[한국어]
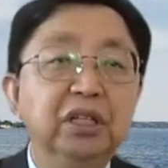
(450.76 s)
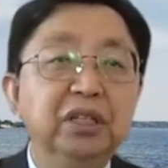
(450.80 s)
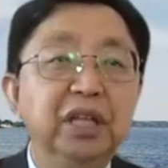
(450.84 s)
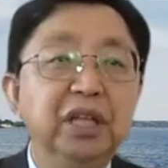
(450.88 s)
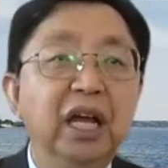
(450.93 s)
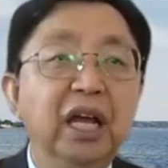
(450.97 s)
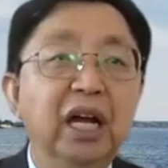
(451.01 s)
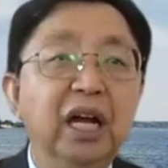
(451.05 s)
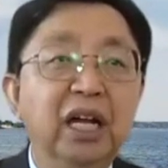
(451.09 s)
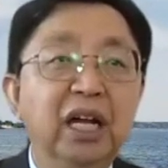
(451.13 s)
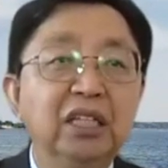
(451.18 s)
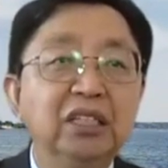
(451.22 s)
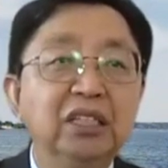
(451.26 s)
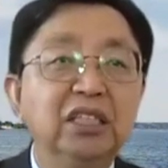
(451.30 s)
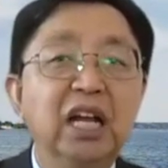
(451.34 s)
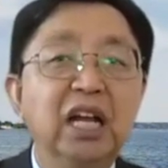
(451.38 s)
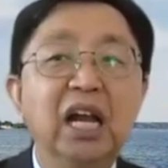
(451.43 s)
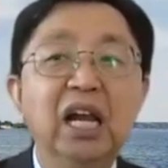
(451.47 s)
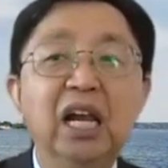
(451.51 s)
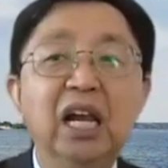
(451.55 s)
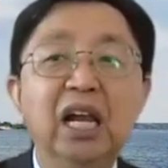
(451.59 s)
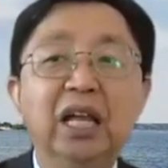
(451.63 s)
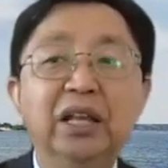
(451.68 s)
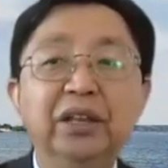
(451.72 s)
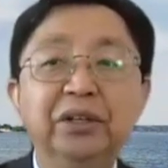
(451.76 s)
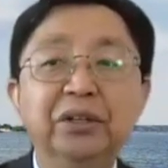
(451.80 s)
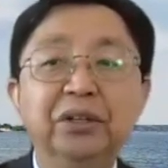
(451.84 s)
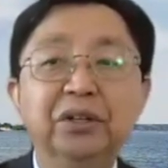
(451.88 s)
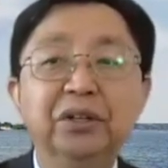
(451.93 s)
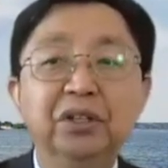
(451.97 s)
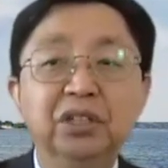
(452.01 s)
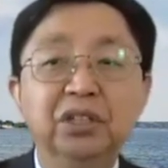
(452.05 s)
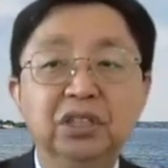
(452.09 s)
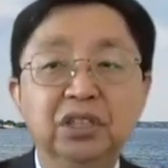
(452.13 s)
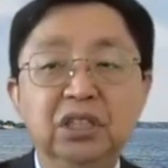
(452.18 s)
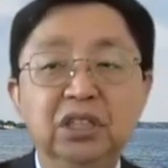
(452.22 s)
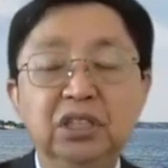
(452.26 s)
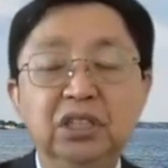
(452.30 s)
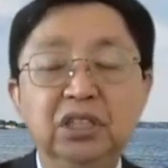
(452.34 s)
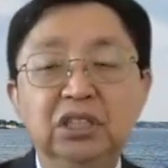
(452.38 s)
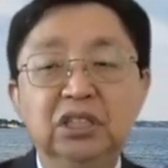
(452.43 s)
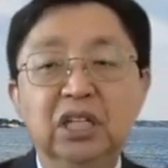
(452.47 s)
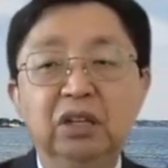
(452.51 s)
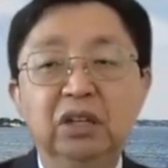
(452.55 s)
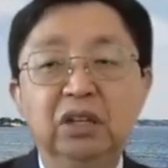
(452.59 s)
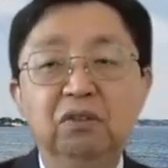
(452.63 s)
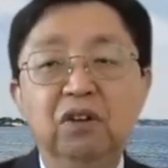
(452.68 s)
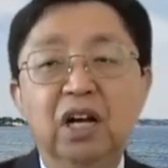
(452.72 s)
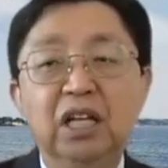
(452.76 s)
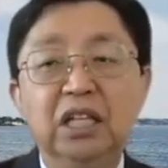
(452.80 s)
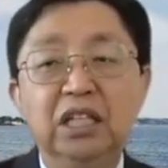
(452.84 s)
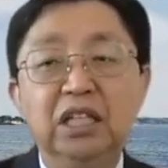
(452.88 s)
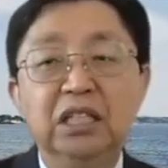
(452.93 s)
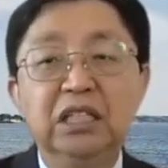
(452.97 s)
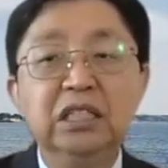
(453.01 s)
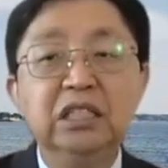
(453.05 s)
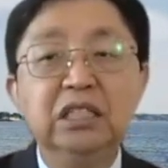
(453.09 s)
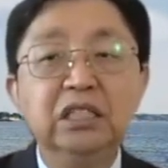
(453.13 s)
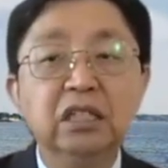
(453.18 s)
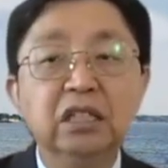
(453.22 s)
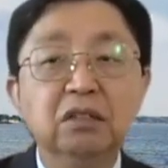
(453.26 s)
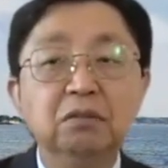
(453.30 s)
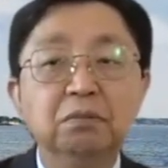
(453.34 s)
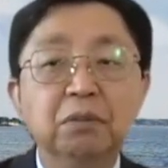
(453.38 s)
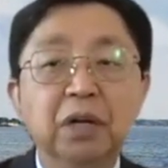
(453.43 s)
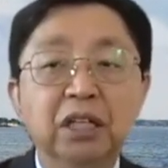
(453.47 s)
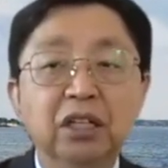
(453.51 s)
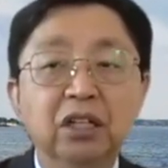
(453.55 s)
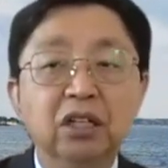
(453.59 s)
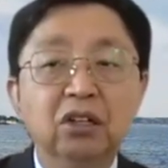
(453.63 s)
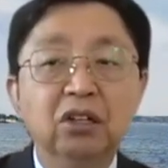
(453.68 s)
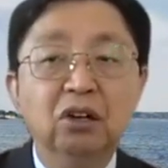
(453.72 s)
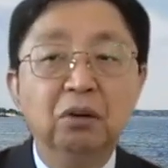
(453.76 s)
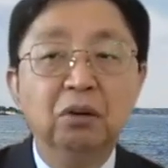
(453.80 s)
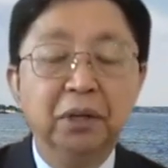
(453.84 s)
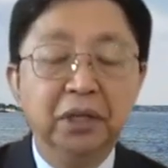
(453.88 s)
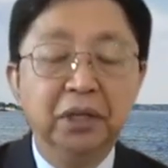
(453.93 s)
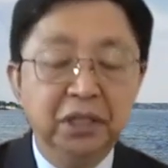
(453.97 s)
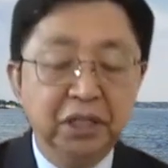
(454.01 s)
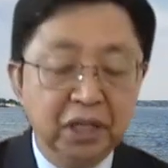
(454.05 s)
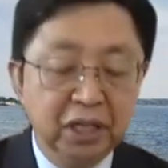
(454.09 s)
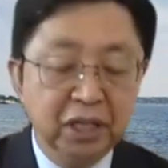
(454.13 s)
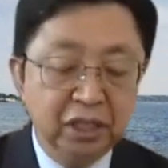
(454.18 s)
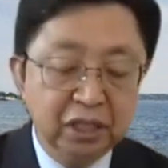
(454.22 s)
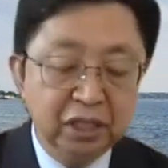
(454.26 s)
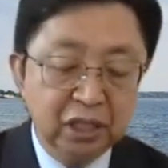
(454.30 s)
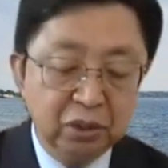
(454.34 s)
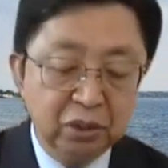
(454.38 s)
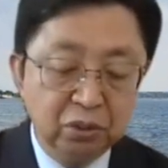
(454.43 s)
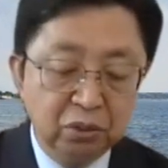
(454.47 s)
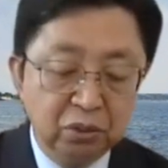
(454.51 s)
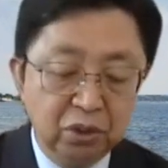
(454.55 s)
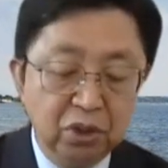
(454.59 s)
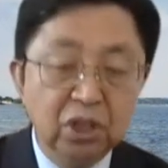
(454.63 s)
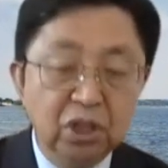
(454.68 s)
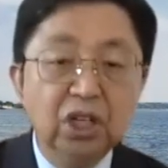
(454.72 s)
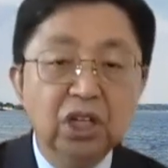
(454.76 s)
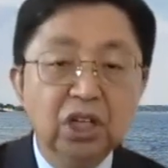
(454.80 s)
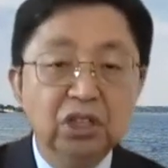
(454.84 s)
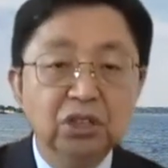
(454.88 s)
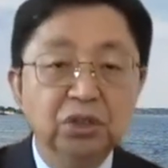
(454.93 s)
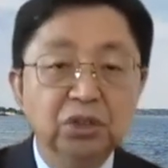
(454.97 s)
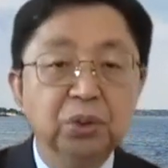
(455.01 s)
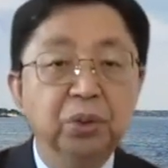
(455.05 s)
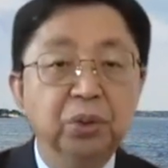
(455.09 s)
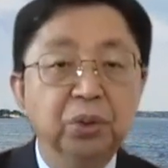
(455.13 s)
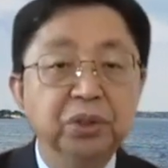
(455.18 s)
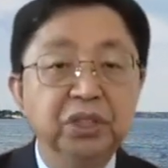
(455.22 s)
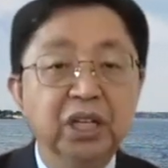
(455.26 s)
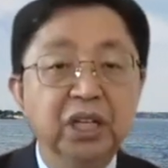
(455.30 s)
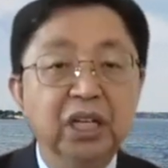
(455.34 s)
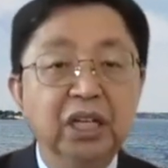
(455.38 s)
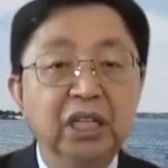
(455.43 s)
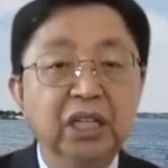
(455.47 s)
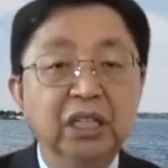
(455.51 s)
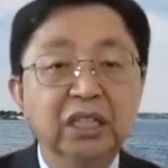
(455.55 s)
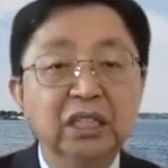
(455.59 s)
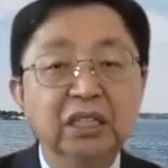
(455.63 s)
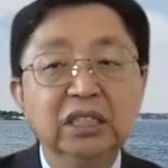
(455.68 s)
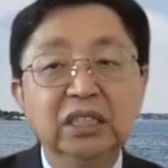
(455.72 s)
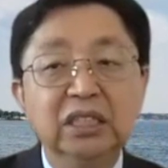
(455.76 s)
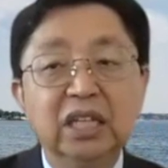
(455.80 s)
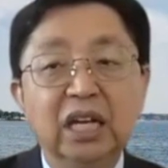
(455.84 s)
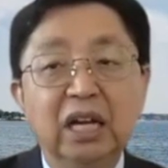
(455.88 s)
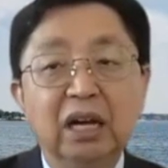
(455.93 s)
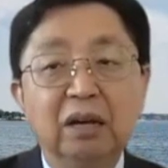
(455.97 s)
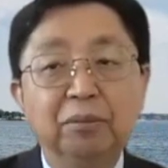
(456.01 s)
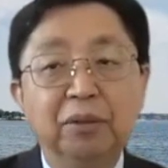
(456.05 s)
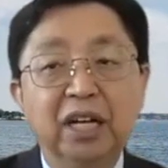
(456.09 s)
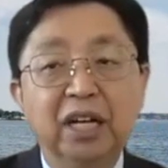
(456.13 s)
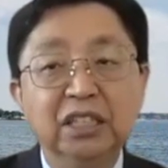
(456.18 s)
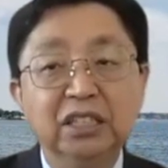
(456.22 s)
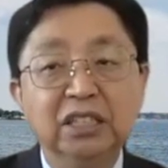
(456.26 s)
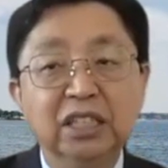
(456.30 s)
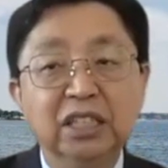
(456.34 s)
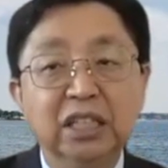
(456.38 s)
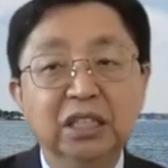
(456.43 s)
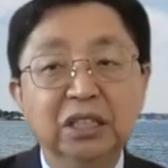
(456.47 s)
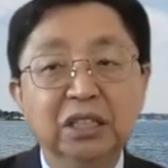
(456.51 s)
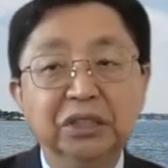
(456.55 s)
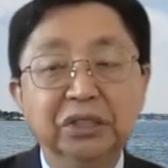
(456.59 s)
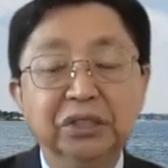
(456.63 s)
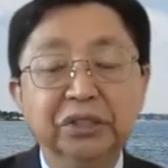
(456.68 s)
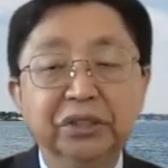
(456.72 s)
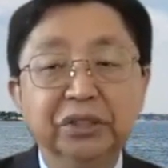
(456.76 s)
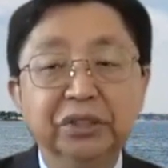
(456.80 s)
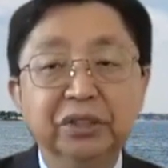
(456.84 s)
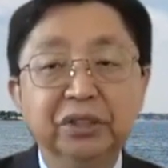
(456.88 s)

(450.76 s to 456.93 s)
내가 잘난 것, 칭찬과 인정받을 것만 얘기하고 속 얘기들은 다음 하지 않죠.